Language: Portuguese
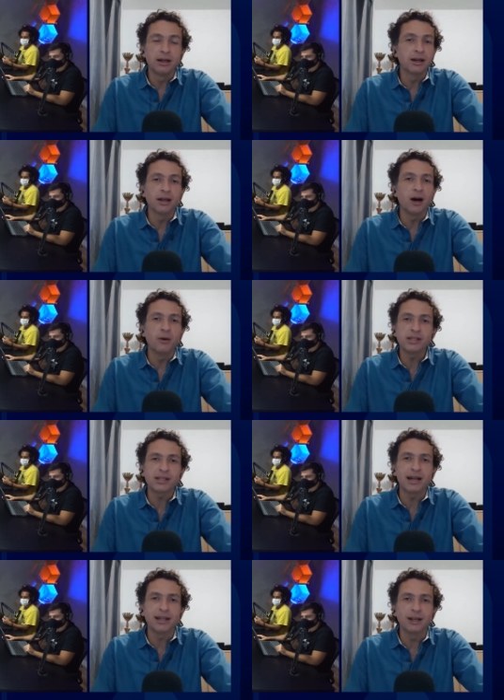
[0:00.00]
não
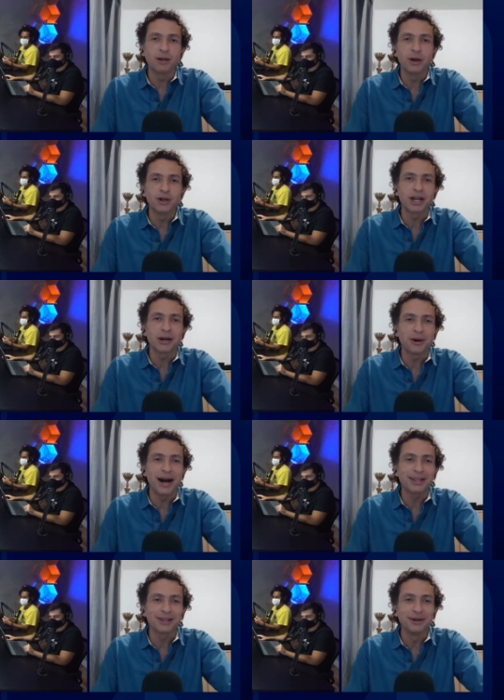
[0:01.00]
estaria no meu
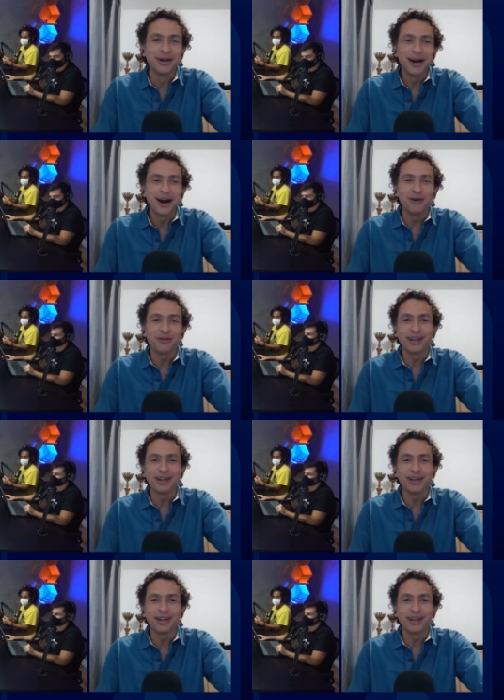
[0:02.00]
G4 ao Opa.